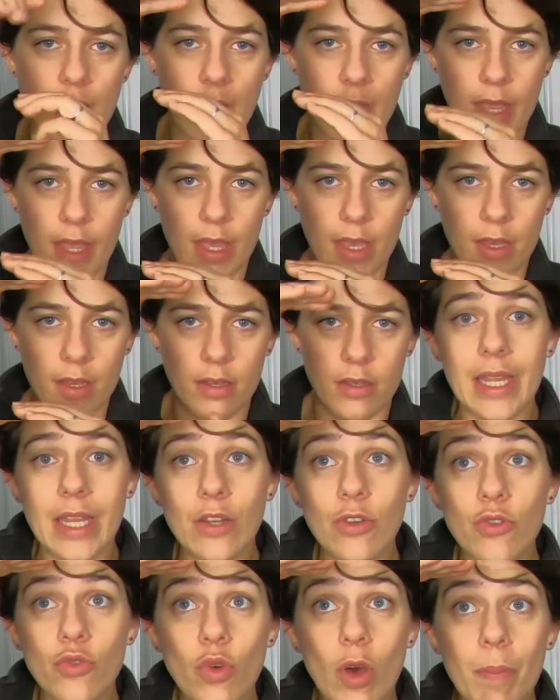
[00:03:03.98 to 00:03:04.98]
arrière.
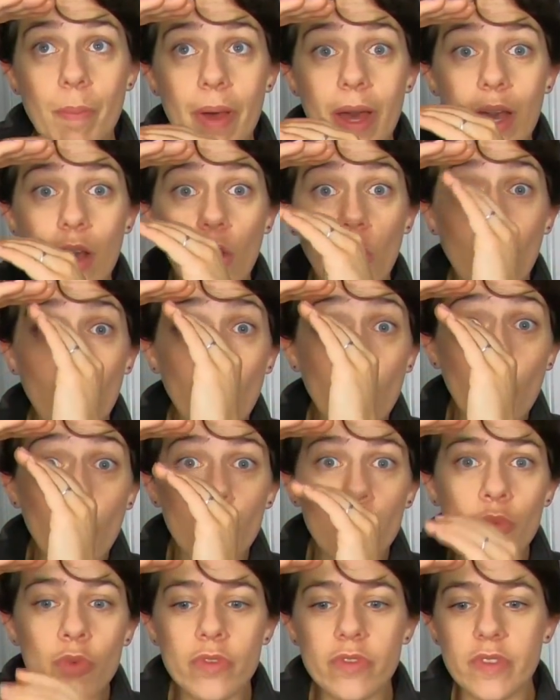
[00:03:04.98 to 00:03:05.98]
Il ne doit pas
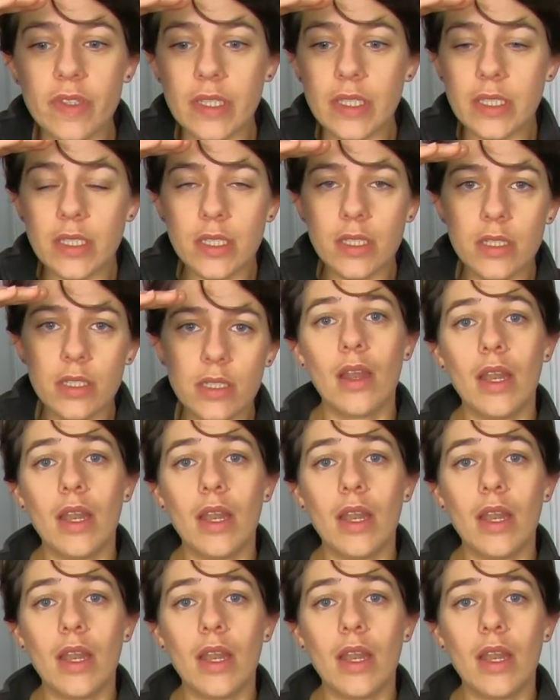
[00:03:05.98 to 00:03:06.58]
remonter.